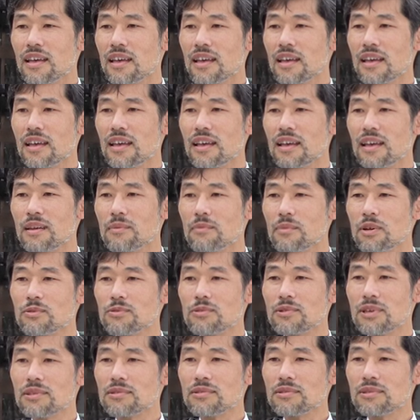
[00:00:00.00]
えー、まあお
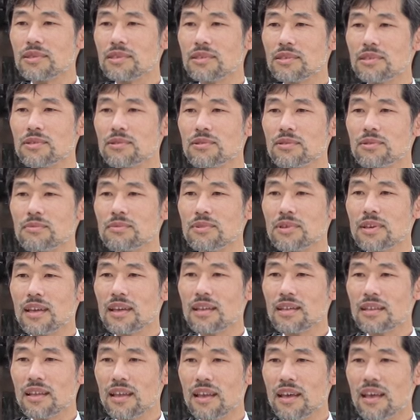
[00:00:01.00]
そらく実用に向
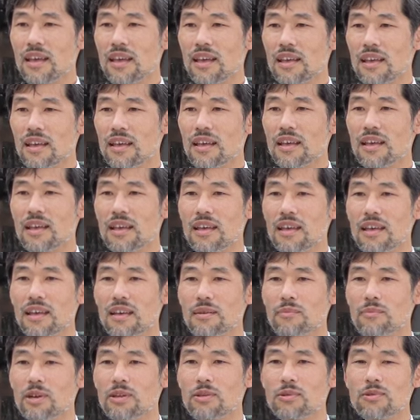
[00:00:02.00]
けて、
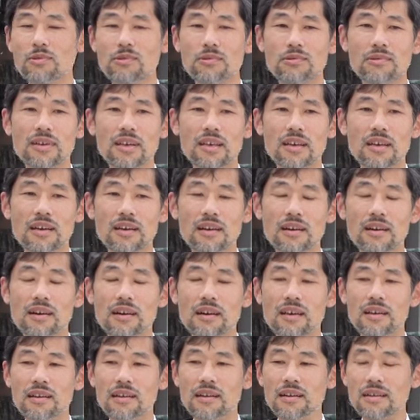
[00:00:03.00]
えー、まあ良好の結果
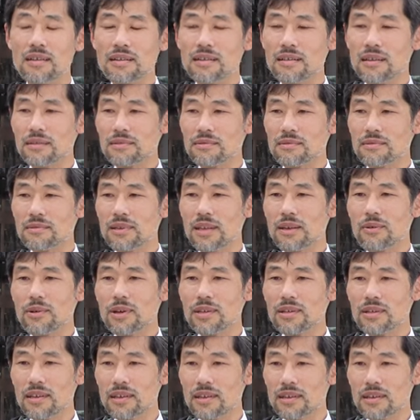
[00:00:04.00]
が得られたので
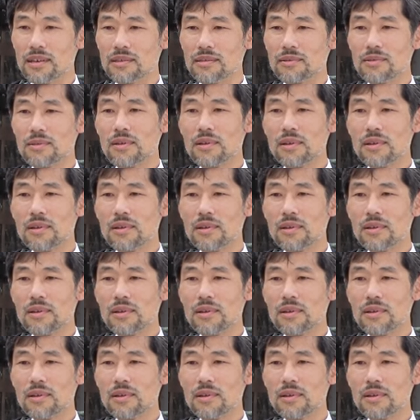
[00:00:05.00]
はないか